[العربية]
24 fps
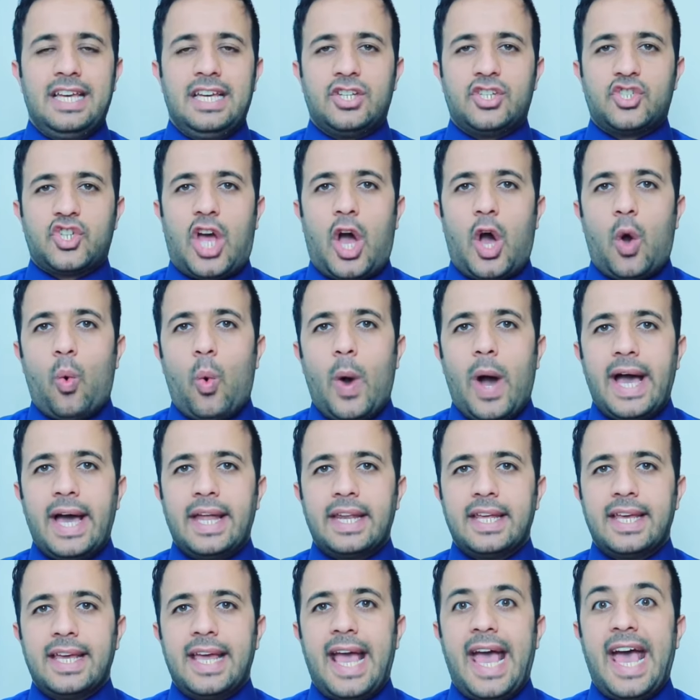
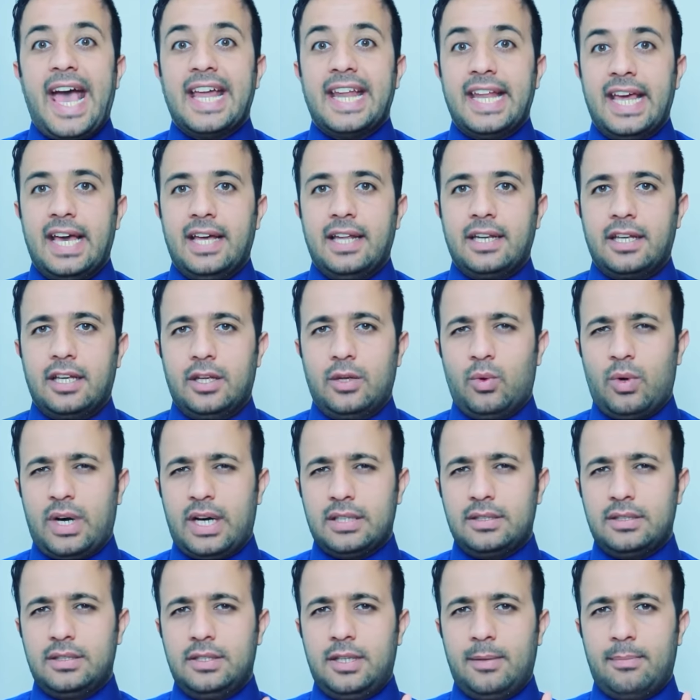شهواني أناني
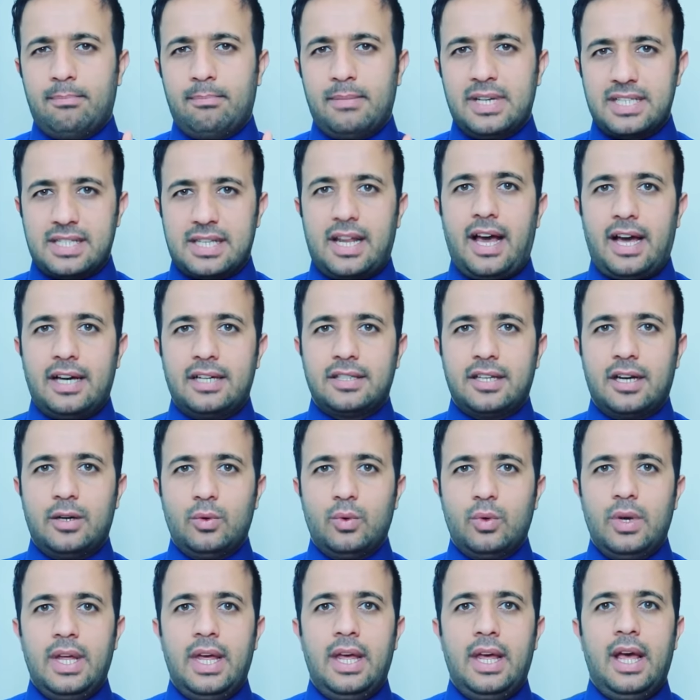يقدم
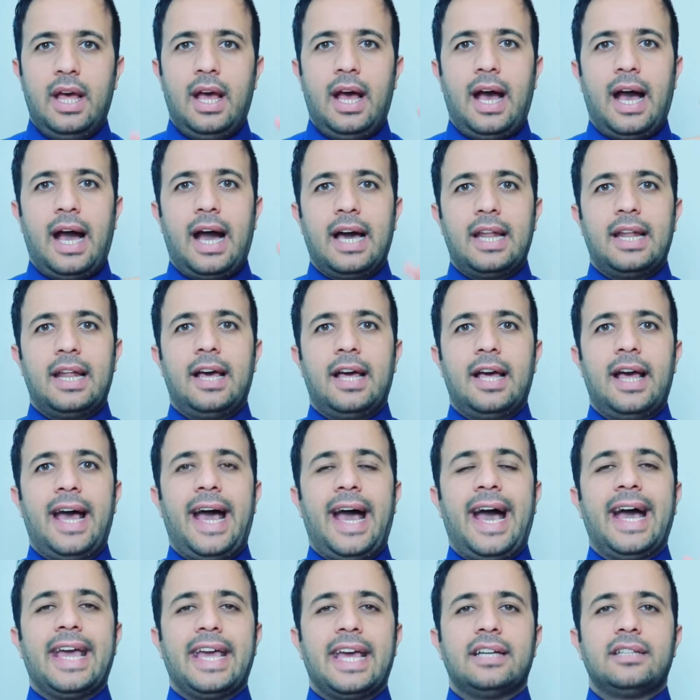مصلحته على
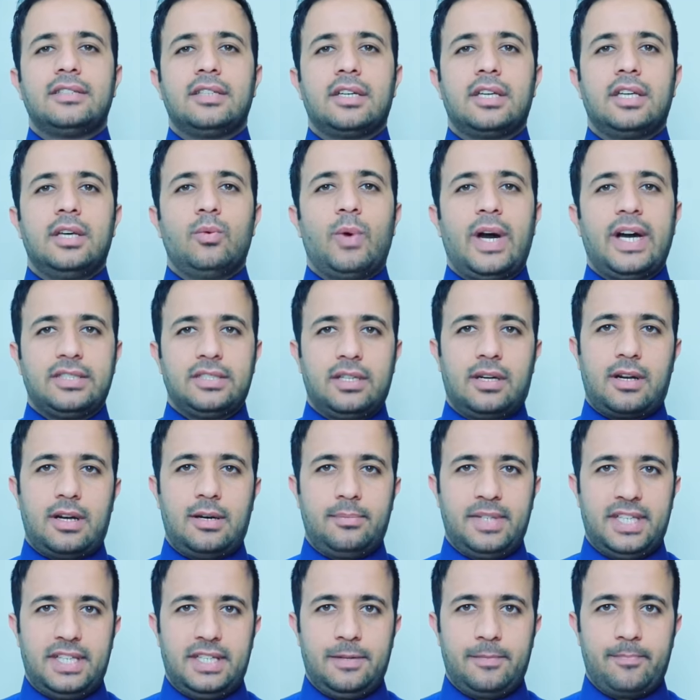حياتك
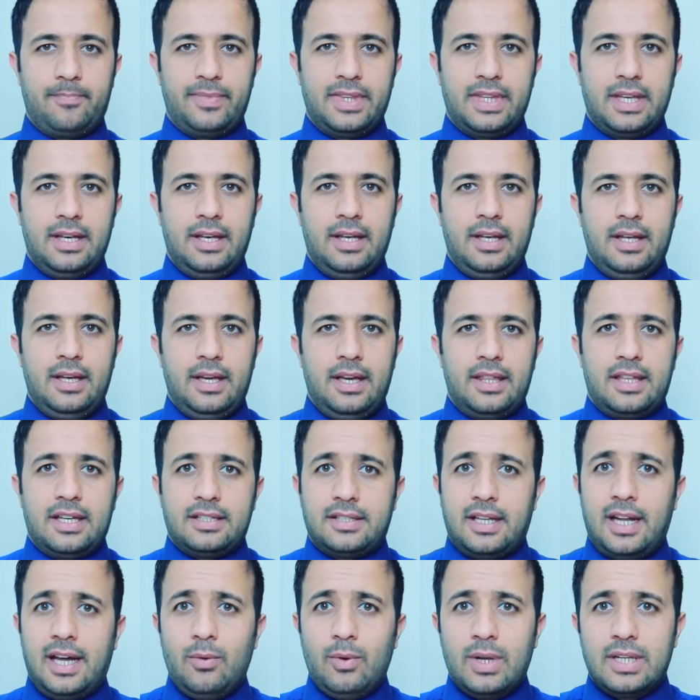واحترامك إذا
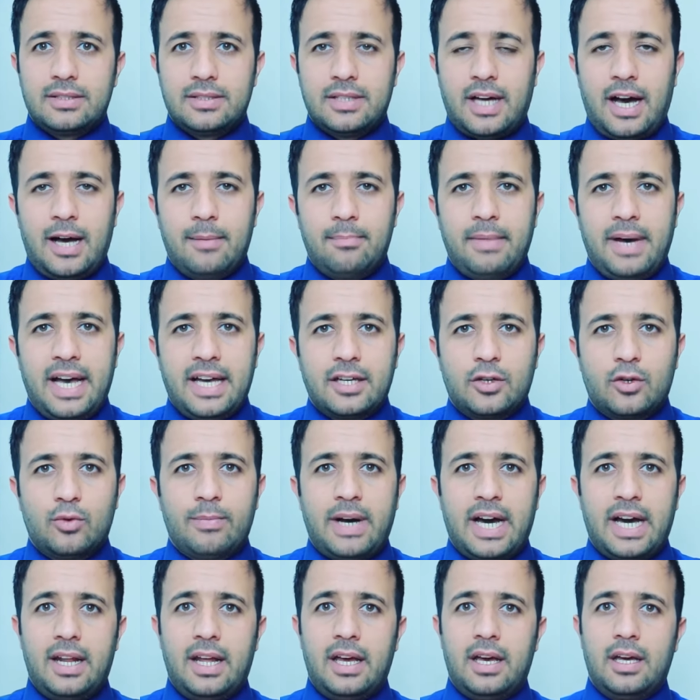تناول الطعام معك
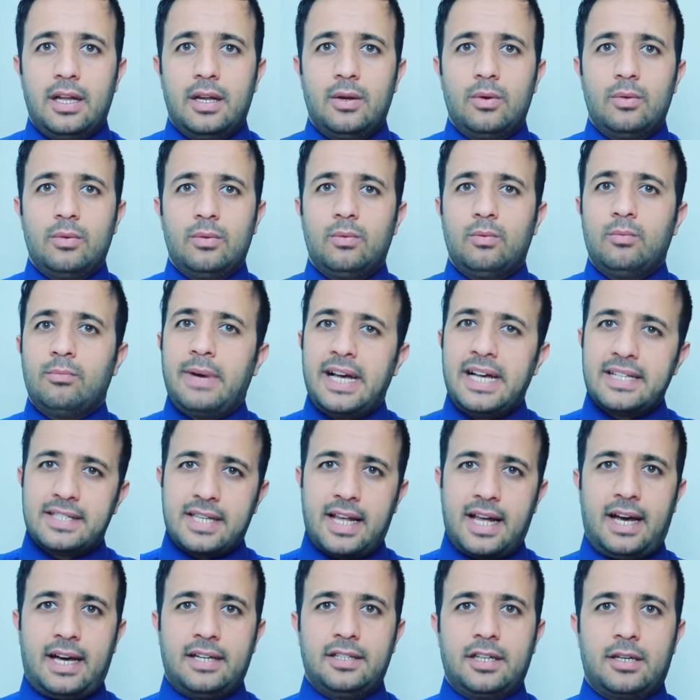ومع الأهل وما
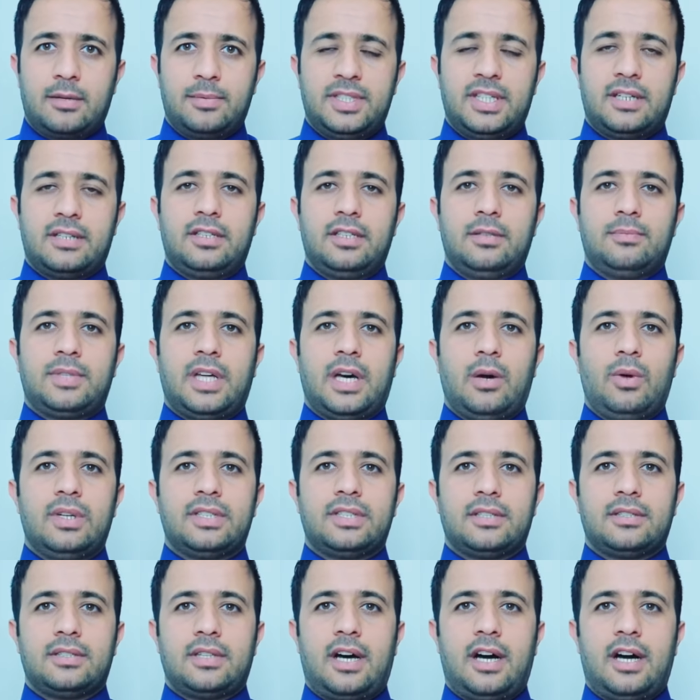ساعدك بترتيب
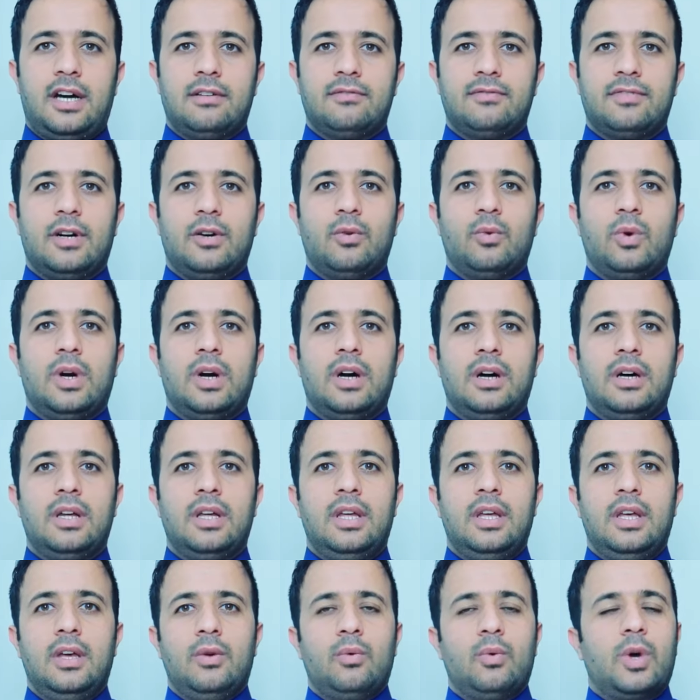طاولة الطعام فهو
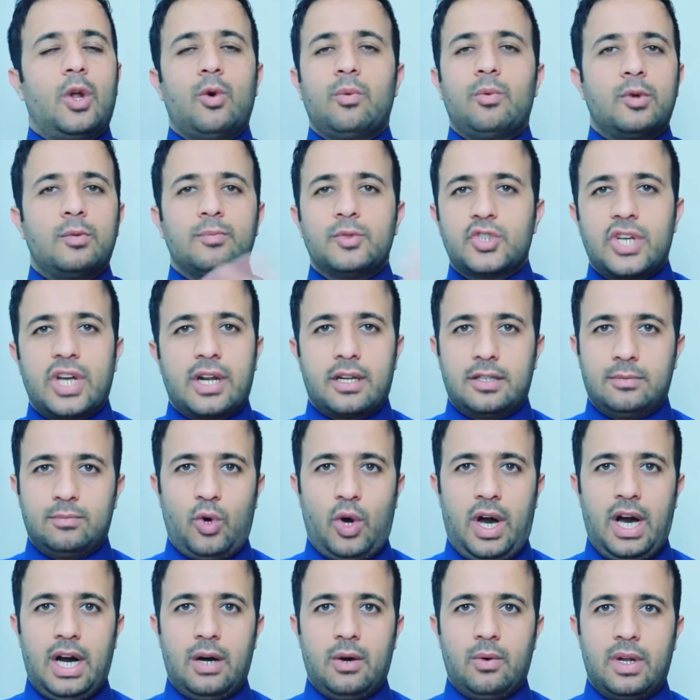ولو لمجرد
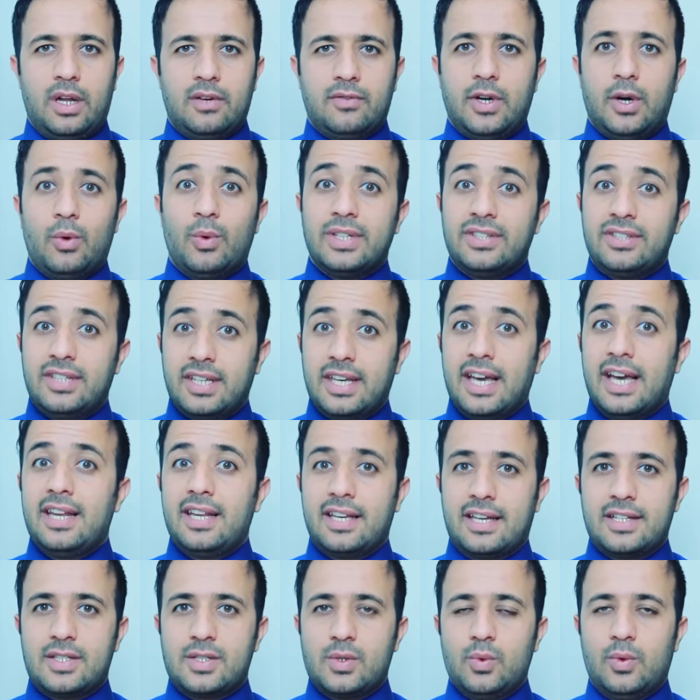محاولة فهو اتكال
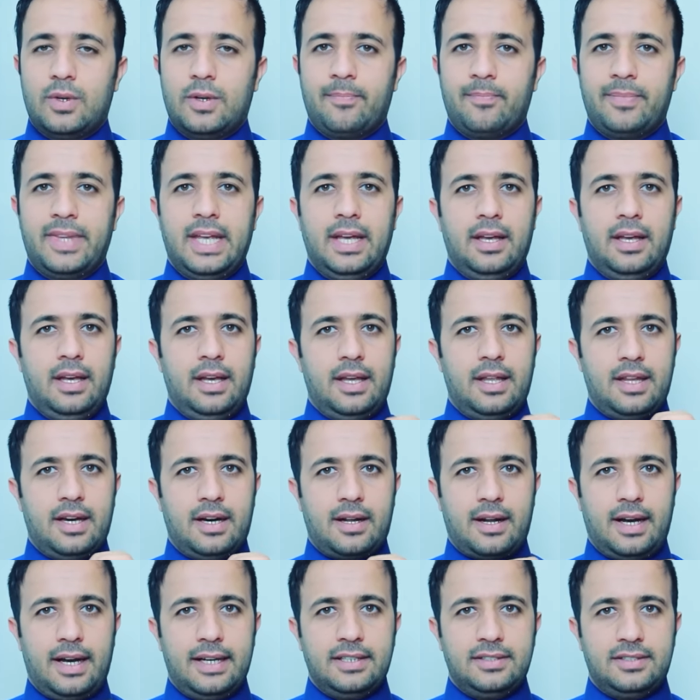كسول
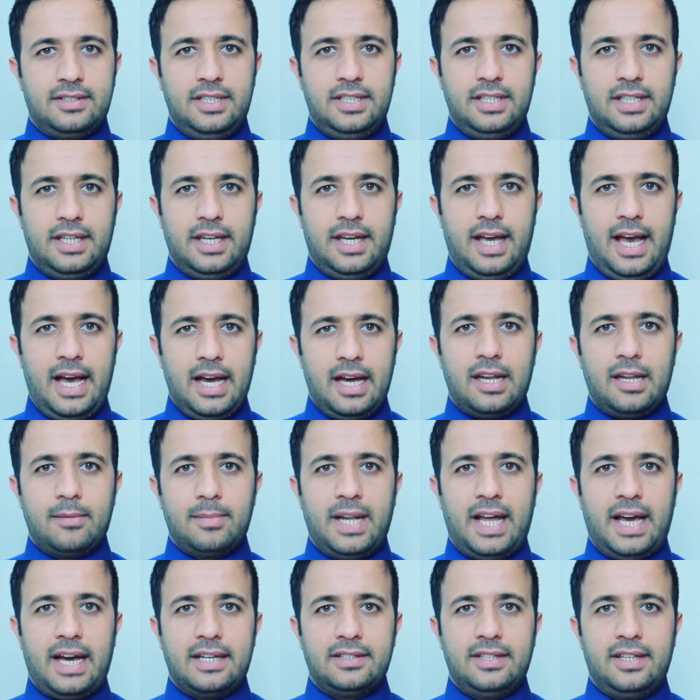إذا رأيتيه أغلب
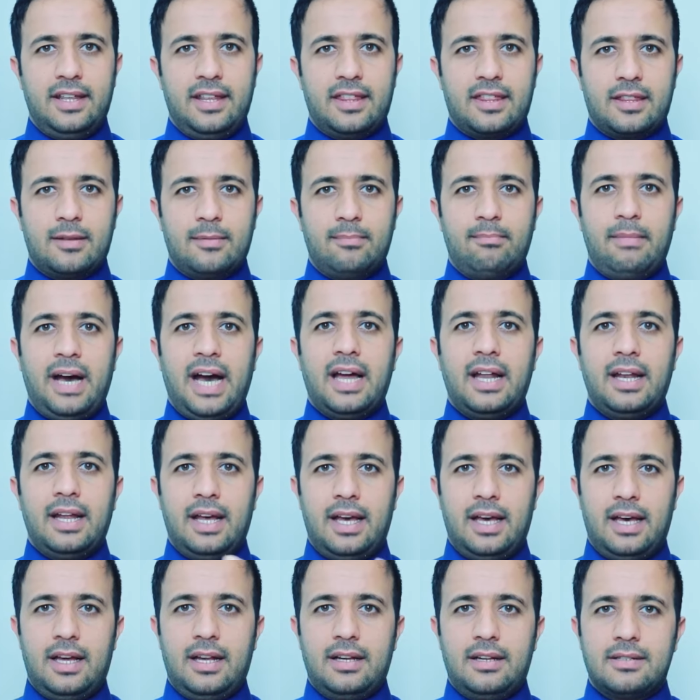الحديث مع
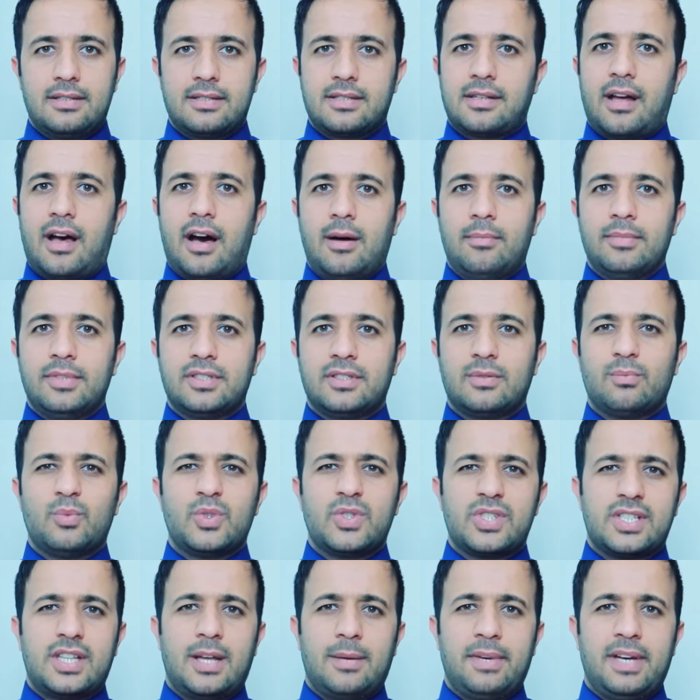الأهل صامت
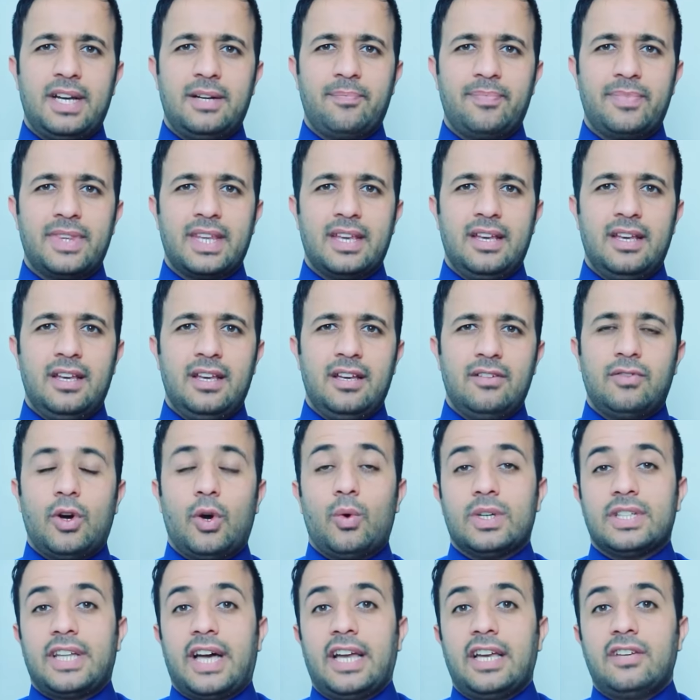مستمع
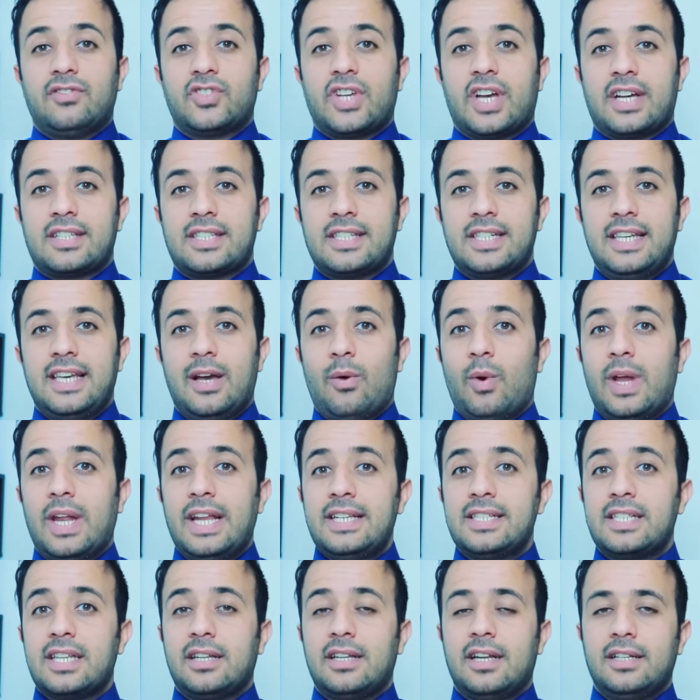فهو ضعيف شخصية
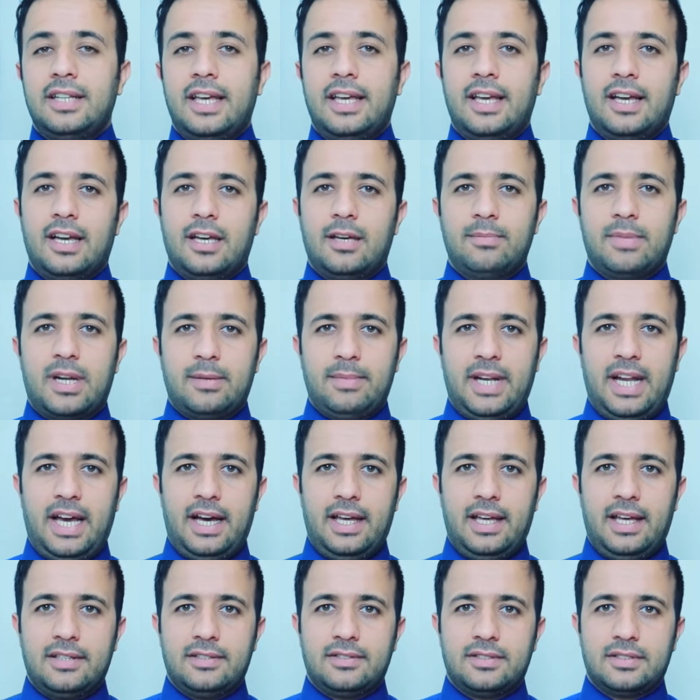وليست لديه خبرة
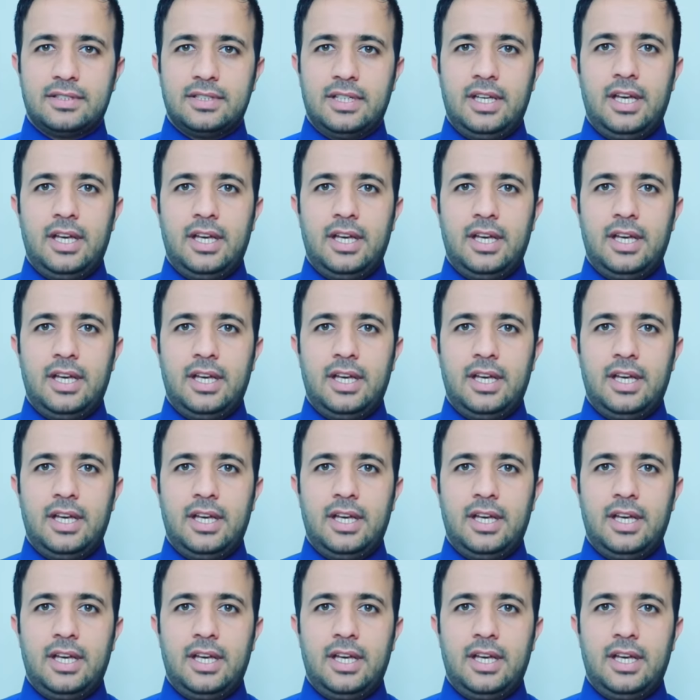بالحياة